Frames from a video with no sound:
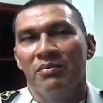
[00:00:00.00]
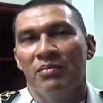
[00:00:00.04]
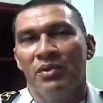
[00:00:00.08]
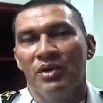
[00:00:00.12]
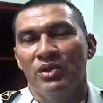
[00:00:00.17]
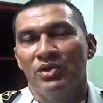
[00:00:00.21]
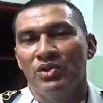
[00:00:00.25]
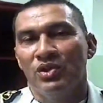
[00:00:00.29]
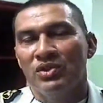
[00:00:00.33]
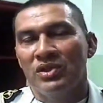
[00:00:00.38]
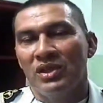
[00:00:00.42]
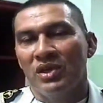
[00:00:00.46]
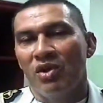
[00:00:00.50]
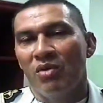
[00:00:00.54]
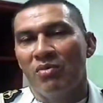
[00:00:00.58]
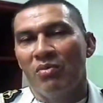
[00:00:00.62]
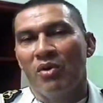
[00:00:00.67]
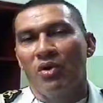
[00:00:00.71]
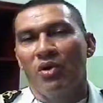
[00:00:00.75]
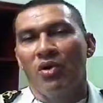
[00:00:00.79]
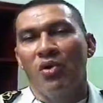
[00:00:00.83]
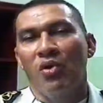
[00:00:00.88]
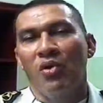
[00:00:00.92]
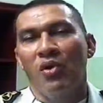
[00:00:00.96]
Por eso se
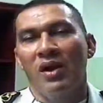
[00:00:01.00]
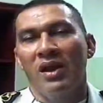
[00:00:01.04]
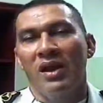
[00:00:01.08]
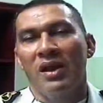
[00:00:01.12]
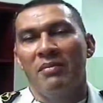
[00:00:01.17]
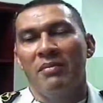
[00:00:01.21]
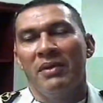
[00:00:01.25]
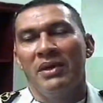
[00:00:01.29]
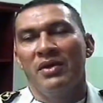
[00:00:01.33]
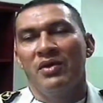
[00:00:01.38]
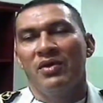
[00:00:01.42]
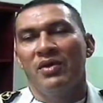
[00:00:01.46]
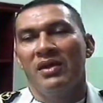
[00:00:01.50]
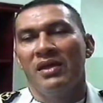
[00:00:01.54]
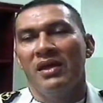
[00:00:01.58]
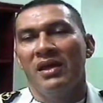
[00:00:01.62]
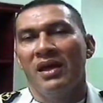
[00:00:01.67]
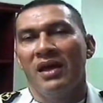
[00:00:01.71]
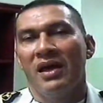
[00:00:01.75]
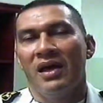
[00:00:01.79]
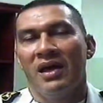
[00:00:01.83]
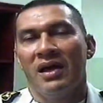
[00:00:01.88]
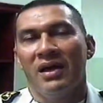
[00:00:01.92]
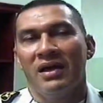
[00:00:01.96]
convocó a la
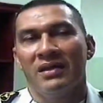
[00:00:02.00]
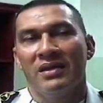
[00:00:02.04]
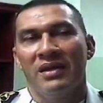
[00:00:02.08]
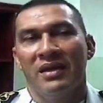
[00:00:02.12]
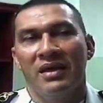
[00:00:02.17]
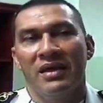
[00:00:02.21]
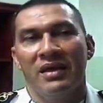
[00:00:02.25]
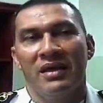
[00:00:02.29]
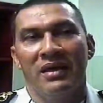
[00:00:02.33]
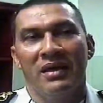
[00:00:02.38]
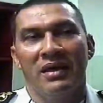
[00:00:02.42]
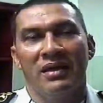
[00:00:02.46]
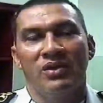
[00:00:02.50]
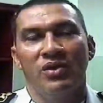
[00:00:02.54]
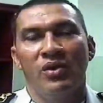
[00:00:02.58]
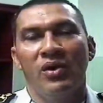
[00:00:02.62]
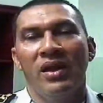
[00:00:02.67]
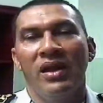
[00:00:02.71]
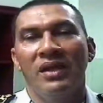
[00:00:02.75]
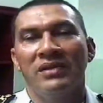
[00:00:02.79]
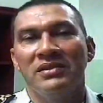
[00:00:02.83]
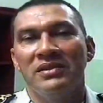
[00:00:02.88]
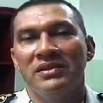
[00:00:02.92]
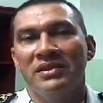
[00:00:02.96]
mayoría de
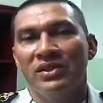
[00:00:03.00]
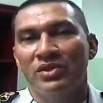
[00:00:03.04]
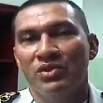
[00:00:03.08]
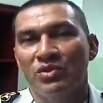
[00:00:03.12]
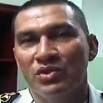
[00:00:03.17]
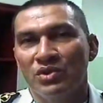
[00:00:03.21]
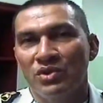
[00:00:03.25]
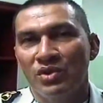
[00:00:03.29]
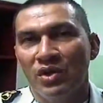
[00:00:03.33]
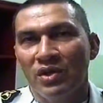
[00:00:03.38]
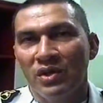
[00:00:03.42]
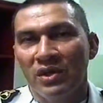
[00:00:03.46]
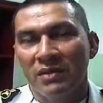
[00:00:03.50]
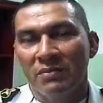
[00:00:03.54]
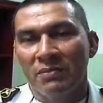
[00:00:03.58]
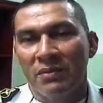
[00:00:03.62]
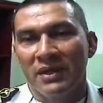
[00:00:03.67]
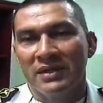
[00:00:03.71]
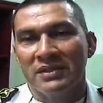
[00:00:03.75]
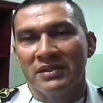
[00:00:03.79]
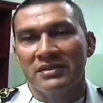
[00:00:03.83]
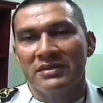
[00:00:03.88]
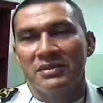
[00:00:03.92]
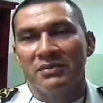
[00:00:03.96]
todas las instituciones
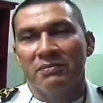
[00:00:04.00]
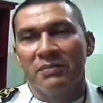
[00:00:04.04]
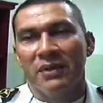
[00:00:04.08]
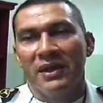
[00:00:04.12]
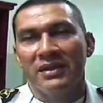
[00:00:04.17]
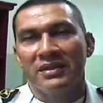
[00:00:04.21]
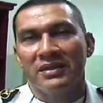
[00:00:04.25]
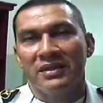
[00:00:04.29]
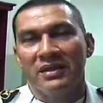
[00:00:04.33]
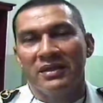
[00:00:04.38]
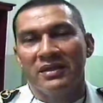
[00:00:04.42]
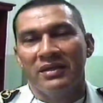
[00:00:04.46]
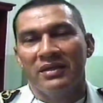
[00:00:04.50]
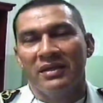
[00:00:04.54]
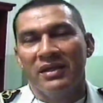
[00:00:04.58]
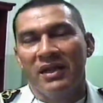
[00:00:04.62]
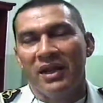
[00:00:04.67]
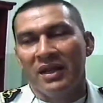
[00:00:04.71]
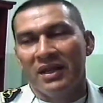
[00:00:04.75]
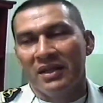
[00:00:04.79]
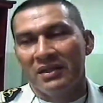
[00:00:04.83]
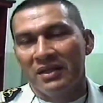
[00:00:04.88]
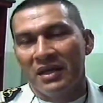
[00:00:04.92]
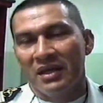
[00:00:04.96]
participantes y
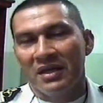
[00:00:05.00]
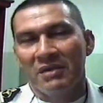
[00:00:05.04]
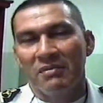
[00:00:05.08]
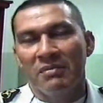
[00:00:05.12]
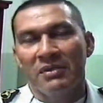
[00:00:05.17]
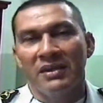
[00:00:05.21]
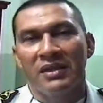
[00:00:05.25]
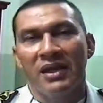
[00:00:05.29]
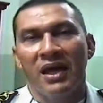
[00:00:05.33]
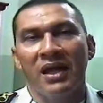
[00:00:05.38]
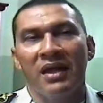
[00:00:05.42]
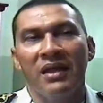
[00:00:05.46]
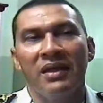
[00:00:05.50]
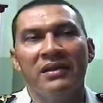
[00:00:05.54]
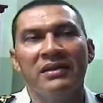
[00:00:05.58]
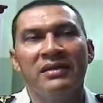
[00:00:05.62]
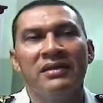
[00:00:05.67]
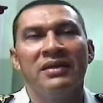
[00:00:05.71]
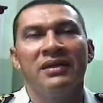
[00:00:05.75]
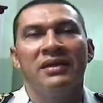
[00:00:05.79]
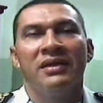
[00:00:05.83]
las que están invitadas